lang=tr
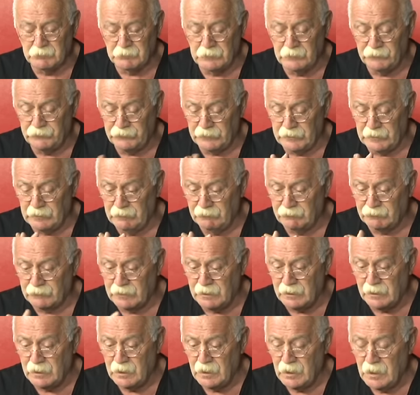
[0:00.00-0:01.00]
bir fiil
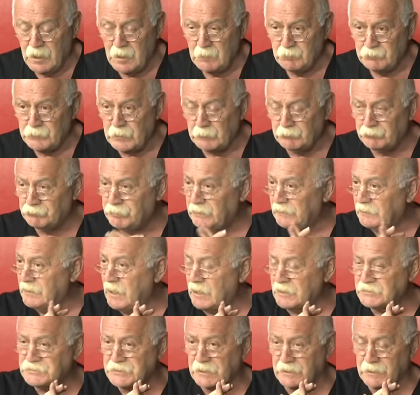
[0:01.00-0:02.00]
ve Hı.
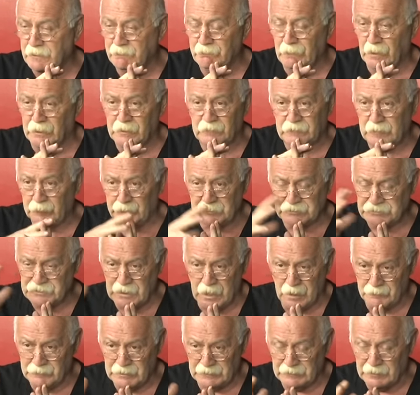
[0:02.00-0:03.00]
binlerce Anıtepe
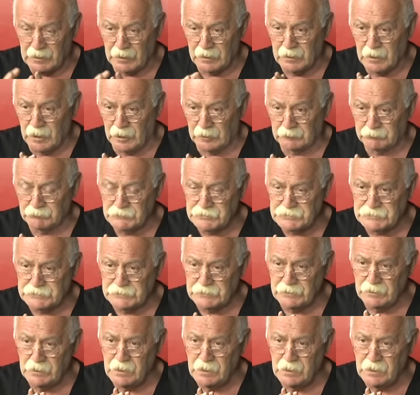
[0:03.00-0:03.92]
Camii'nden kalkmıştı.